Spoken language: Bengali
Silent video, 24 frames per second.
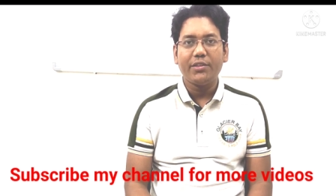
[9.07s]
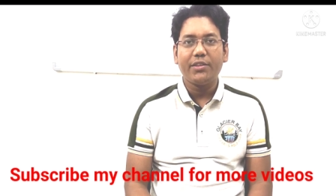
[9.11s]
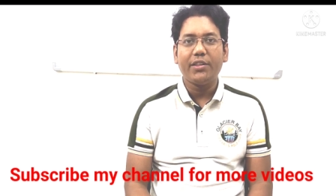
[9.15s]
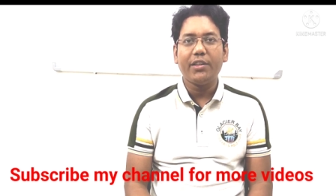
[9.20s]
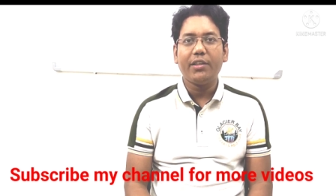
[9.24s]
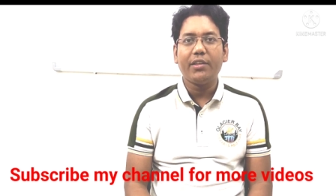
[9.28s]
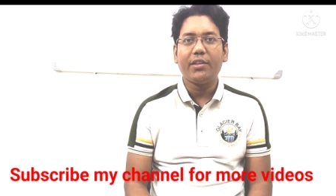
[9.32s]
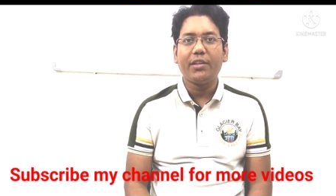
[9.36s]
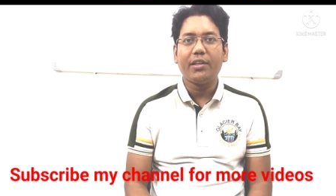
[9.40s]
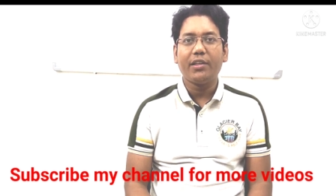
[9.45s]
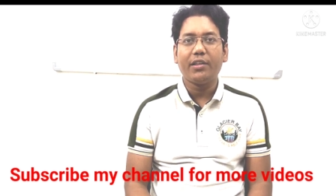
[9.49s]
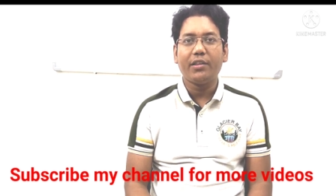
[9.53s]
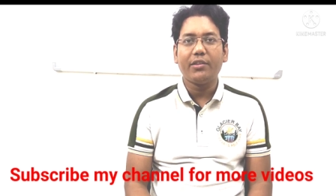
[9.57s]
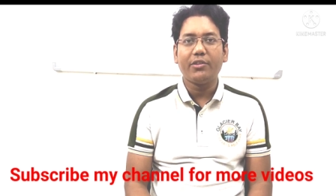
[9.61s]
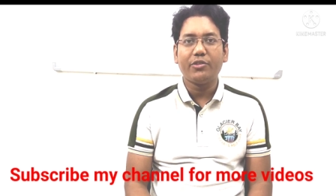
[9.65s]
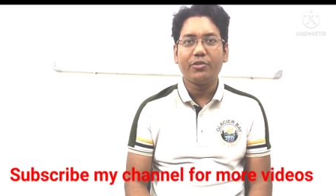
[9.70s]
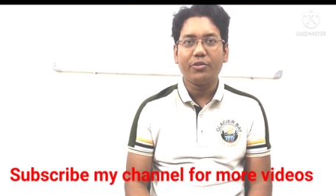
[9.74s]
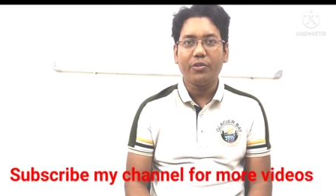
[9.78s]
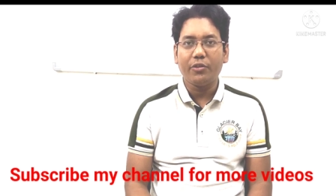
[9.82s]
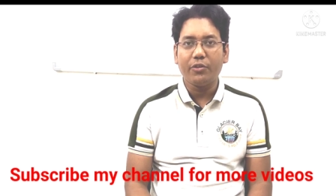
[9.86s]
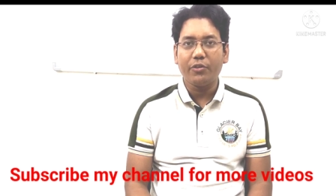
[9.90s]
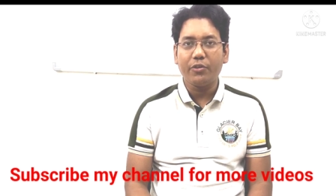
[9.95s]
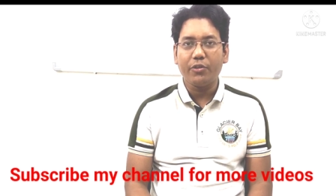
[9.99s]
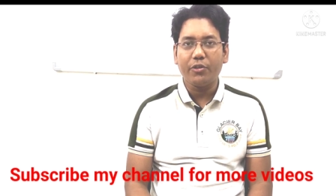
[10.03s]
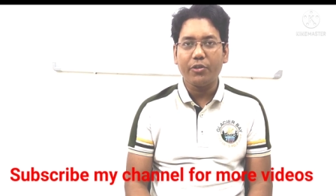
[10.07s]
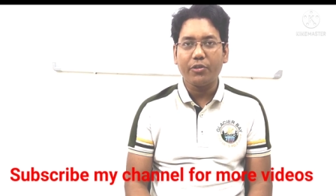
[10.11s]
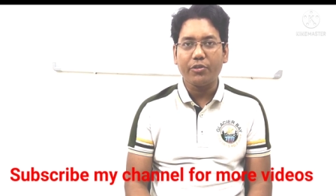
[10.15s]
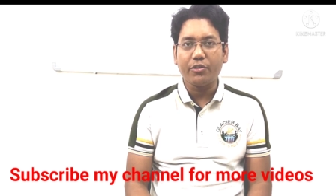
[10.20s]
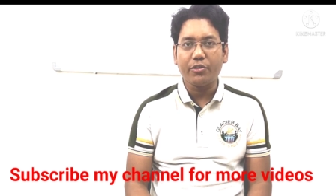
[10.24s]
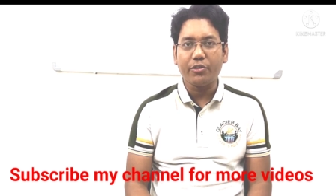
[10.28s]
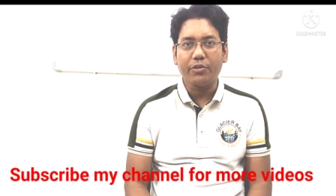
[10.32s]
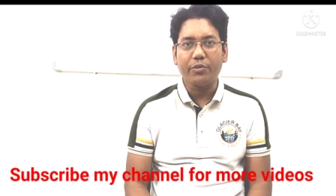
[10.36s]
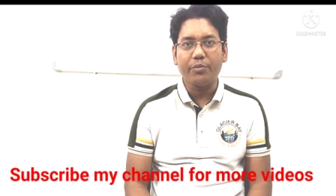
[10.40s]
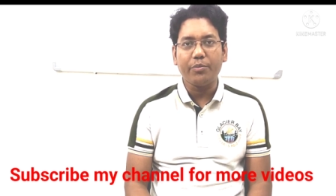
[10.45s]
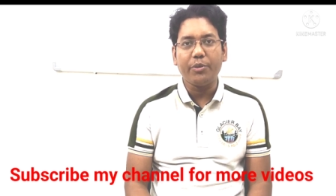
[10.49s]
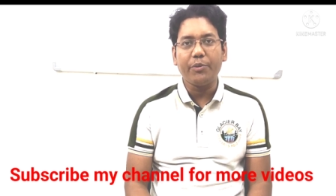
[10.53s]
যে তার সংঘর্ষ
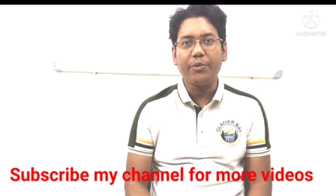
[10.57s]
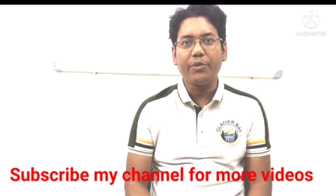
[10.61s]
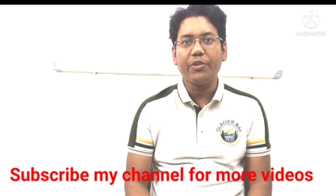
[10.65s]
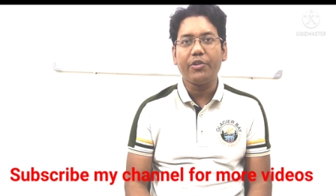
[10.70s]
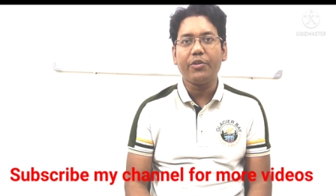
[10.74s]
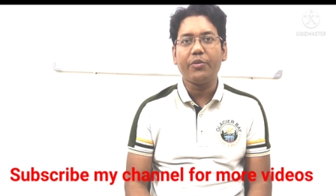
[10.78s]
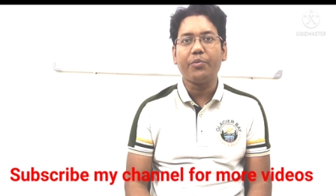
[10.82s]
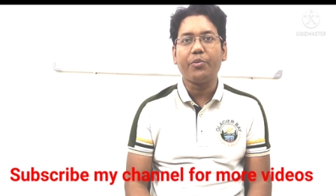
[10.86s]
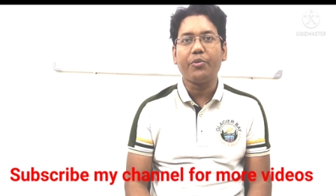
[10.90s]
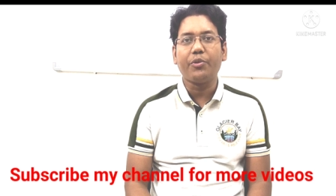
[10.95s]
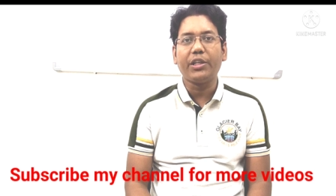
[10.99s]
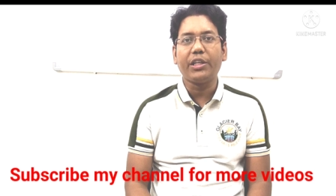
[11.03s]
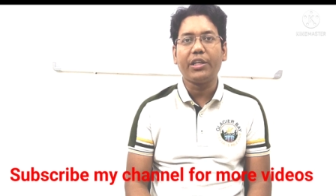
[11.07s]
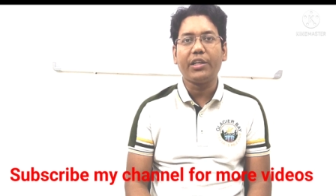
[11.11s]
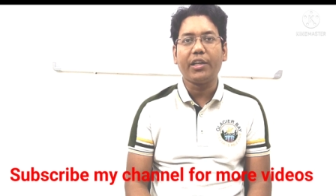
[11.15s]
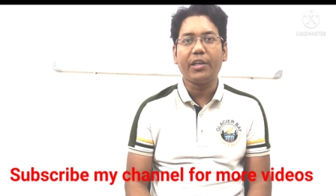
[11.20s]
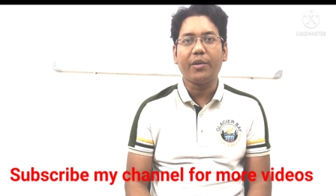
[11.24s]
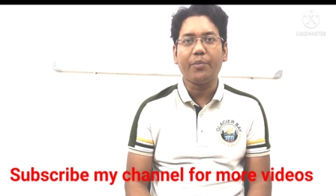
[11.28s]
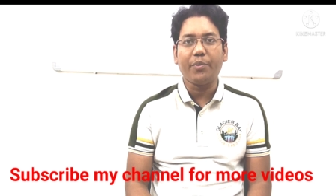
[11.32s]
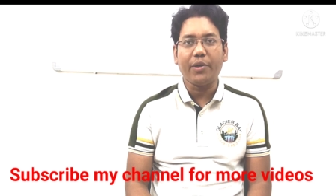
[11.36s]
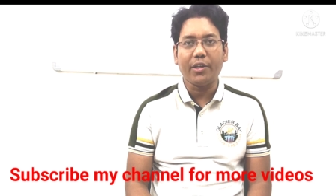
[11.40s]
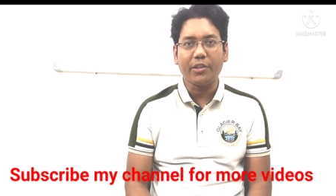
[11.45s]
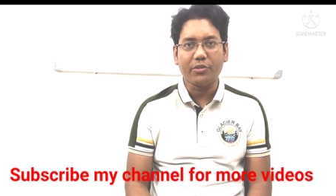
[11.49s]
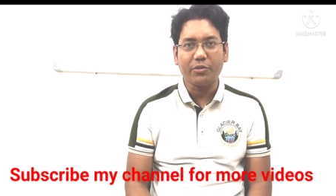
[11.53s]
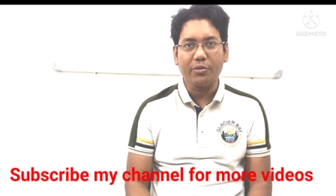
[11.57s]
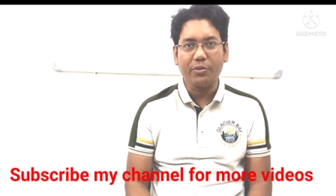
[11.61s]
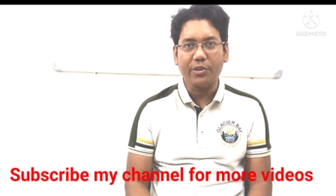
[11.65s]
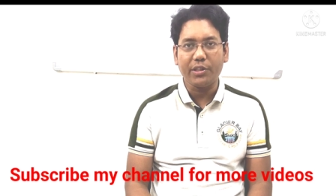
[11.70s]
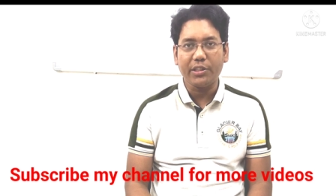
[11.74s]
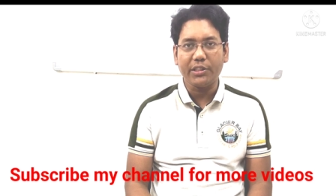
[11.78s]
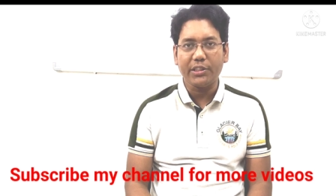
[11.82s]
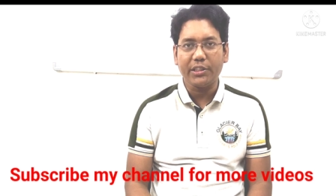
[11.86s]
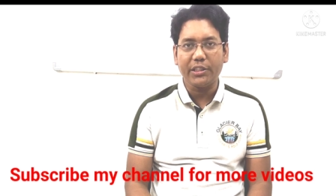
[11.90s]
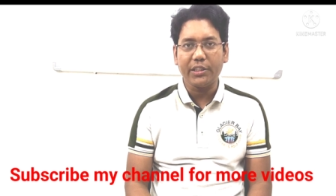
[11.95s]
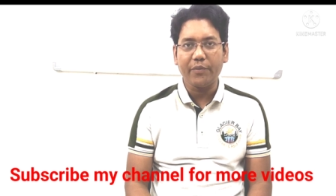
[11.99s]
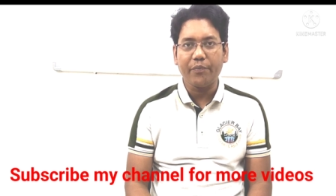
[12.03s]
বিভিন্ন পরীক্ষায় পাস
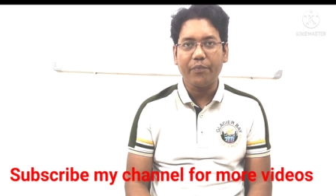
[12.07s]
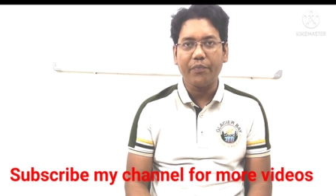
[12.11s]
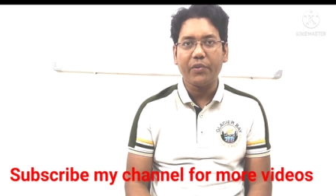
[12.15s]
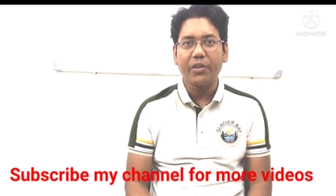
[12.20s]
করেছে